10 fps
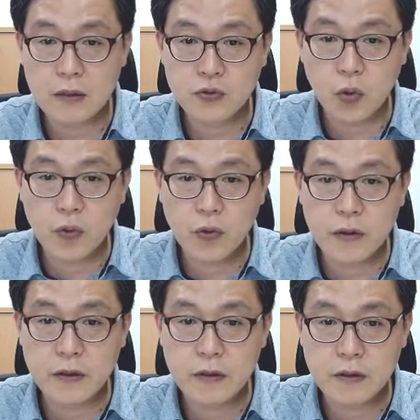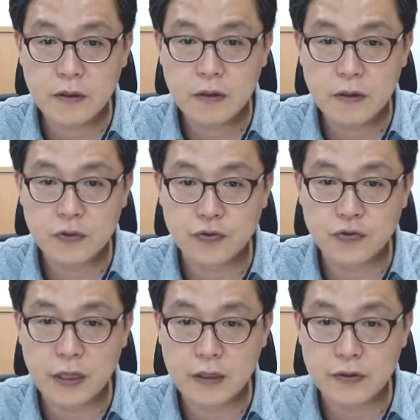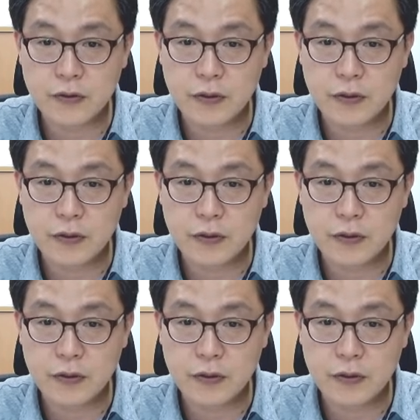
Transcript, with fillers: 조건을 준다는 거죠.